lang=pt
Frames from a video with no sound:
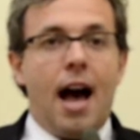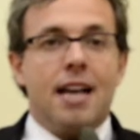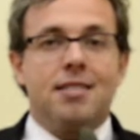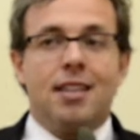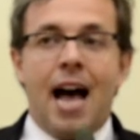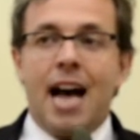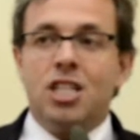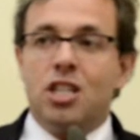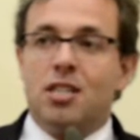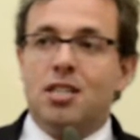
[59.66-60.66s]
a
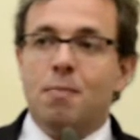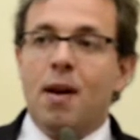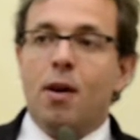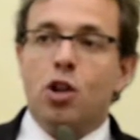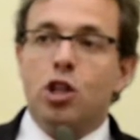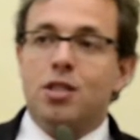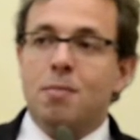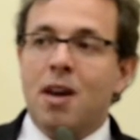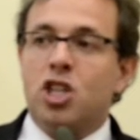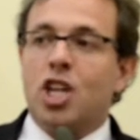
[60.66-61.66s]
cidade se, me,
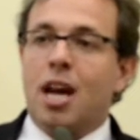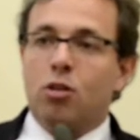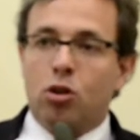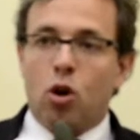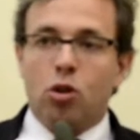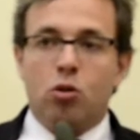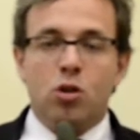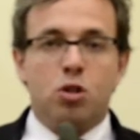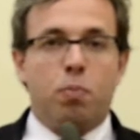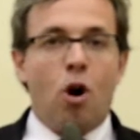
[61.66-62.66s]
se mexendo em torno
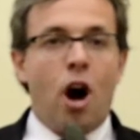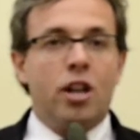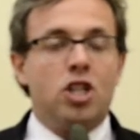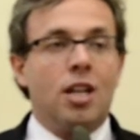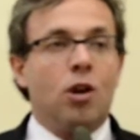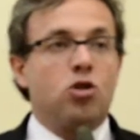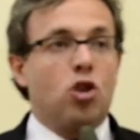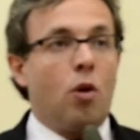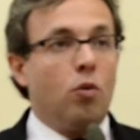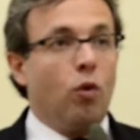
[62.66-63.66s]
do esporte, não
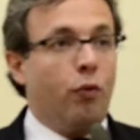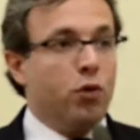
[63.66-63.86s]
só o